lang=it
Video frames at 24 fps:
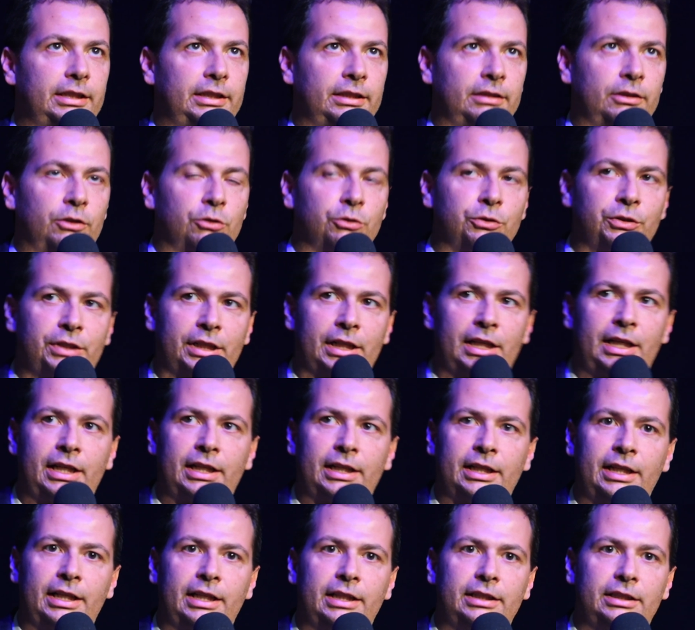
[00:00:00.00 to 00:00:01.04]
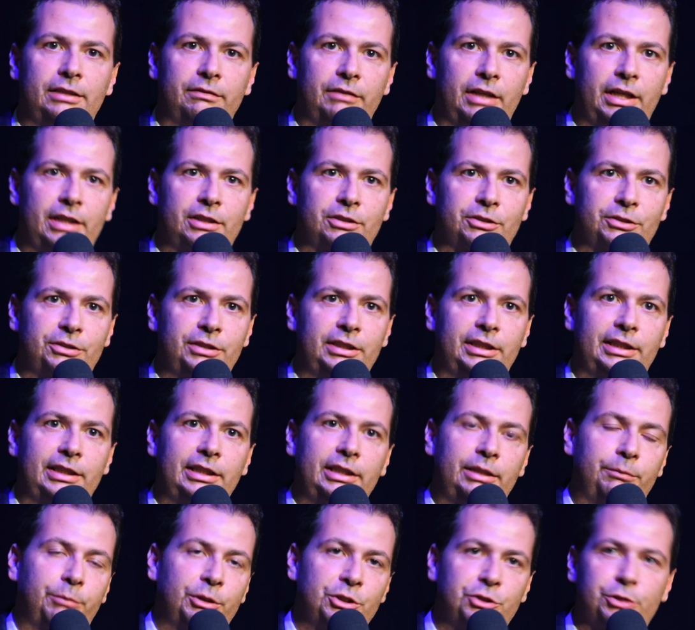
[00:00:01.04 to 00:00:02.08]
eh, dei, degli
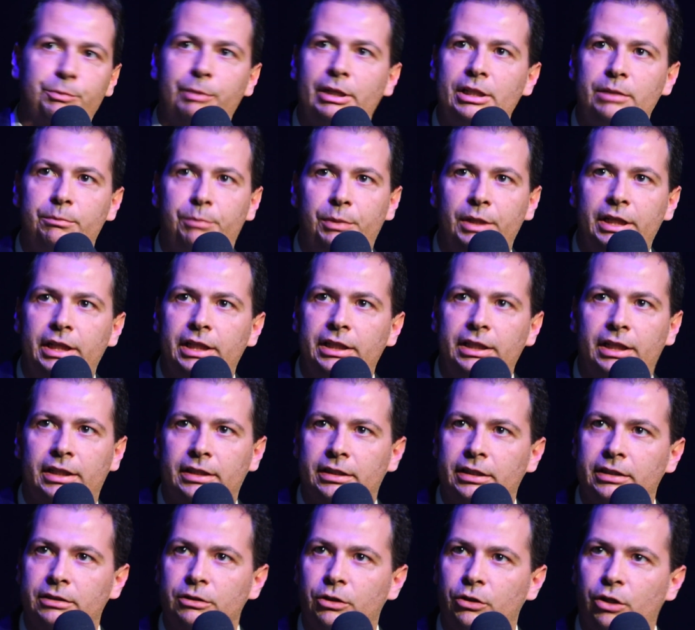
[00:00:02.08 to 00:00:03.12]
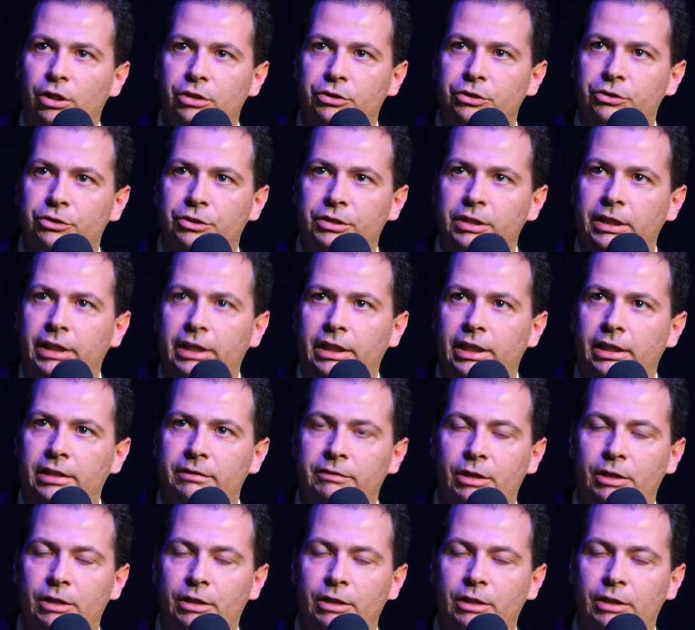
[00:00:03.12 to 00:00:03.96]
ambienti in cui questi prodotti e questi software